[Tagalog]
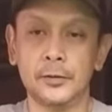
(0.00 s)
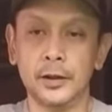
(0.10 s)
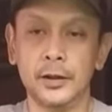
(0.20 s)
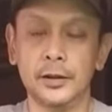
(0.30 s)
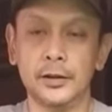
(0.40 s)

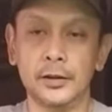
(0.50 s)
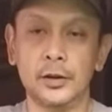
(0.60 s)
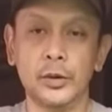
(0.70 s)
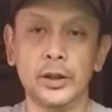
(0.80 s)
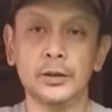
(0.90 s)
Okay,
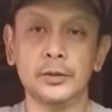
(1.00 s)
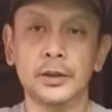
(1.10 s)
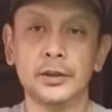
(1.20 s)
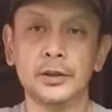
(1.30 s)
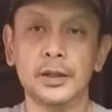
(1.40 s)
uh, well
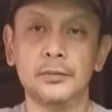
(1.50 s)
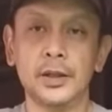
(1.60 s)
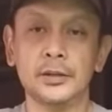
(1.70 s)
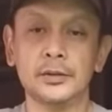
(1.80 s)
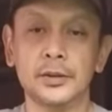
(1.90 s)
noted yan
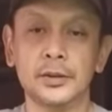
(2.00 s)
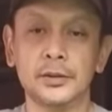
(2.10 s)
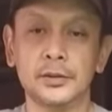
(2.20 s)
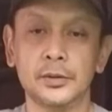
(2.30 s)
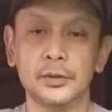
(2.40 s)
mga
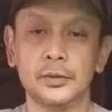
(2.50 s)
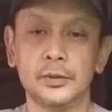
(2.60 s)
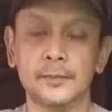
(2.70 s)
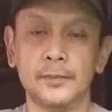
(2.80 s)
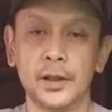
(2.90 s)
sirs. So
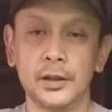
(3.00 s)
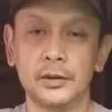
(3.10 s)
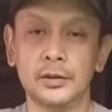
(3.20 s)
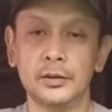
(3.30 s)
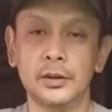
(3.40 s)

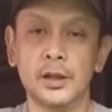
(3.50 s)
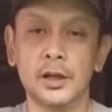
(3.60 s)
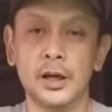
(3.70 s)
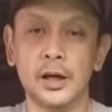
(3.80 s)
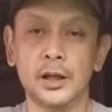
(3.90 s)
ngayon,
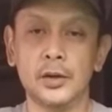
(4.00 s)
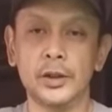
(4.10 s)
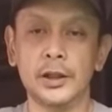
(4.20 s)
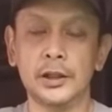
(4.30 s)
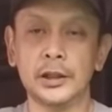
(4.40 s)
uh,
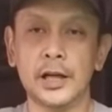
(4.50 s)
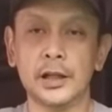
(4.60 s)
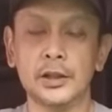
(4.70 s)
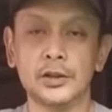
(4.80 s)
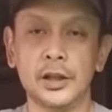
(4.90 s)
gawin natin
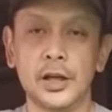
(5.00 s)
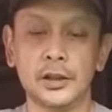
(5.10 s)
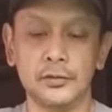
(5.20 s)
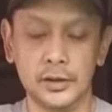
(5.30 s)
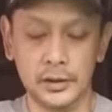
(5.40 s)
Taglish ang
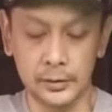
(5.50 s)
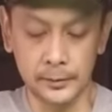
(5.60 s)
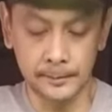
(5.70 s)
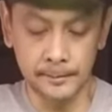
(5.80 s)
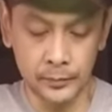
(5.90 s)
ating video.
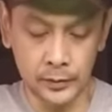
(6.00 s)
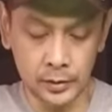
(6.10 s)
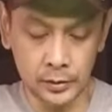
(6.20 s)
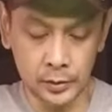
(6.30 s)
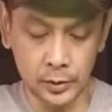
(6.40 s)

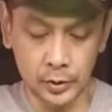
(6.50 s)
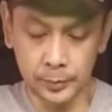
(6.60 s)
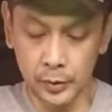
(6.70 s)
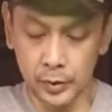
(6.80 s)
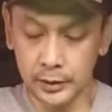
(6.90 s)
So
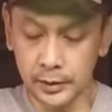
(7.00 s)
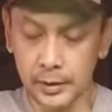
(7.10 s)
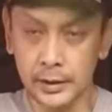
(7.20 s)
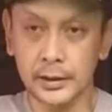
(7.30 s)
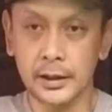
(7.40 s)
ano po ang
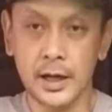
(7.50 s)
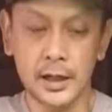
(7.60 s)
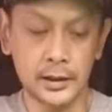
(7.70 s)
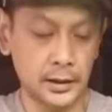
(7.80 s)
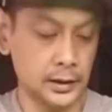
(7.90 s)
laman ng
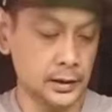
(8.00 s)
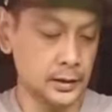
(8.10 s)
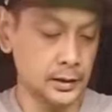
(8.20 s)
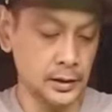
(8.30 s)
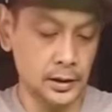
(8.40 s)
aking
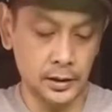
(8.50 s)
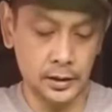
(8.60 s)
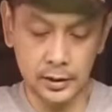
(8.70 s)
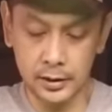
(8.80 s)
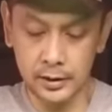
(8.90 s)

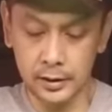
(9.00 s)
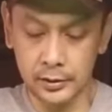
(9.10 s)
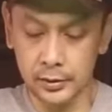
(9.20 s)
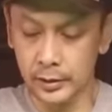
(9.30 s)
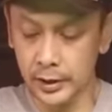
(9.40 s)
uh,
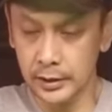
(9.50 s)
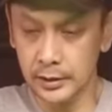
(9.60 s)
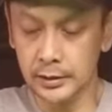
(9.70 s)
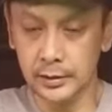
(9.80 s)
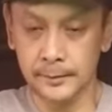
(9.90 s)

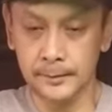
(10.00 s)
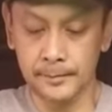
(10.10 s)
Q-case?